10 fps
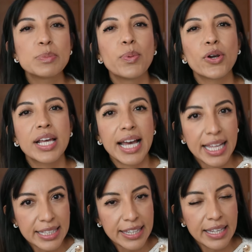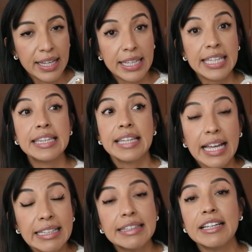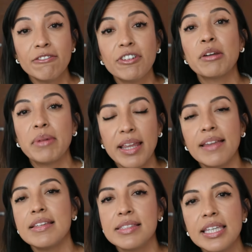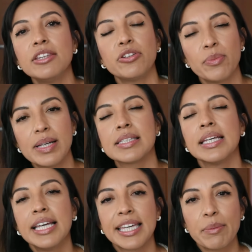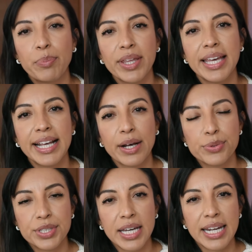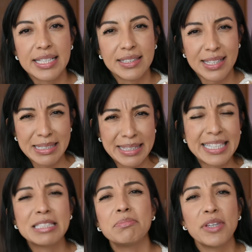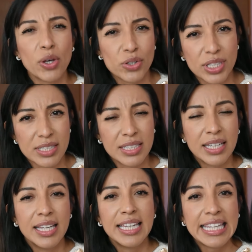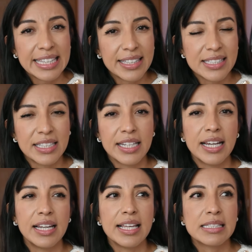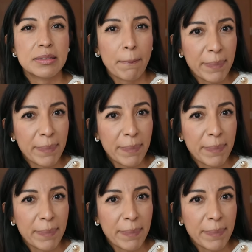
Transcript: por cándida y tanta enfermedad y síntomas que pueden causar estas disbiosis intestinales,